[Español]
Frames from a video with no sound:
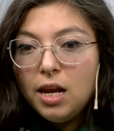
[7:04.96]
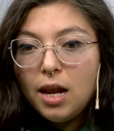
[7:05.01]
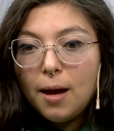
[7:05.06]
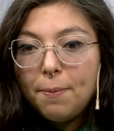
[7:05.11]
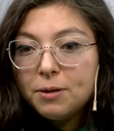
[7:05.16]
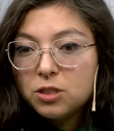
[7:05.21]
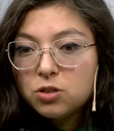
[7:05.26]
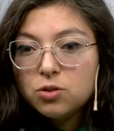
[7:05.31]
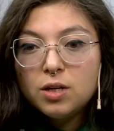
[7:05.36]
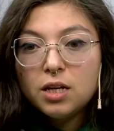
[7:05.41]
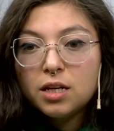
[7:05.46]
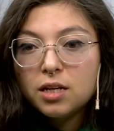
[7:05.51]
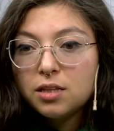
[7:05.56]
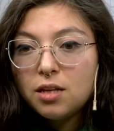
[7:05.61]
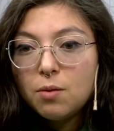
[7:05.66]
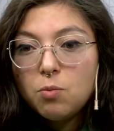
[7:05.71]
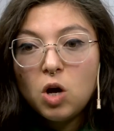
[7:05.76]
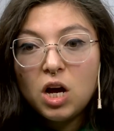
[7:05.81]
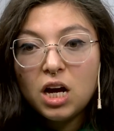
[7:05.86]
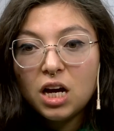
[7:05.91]
las personas que
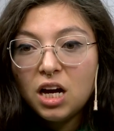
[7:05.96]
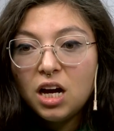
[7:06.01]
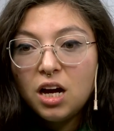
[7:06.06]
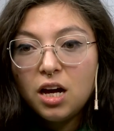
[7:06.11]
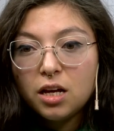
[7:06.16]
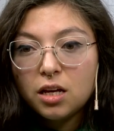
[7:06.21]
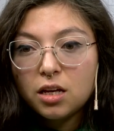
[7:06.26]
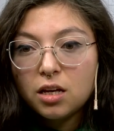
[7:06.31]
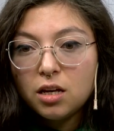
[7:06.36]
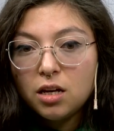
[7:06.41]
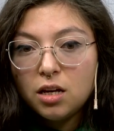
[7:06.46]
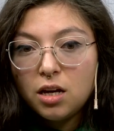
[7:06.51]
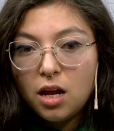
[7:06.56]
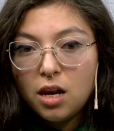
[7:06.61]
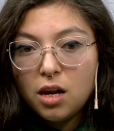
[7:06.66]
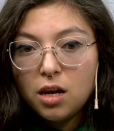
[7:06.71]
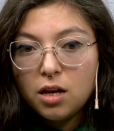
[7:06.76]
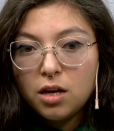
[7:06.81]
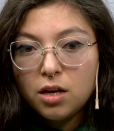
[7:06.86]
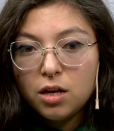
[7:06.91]
estamos acá en
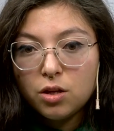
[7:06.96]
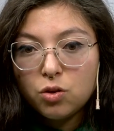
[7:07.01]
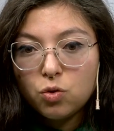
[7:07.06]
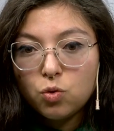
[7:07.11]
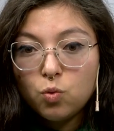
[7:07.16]
general eh,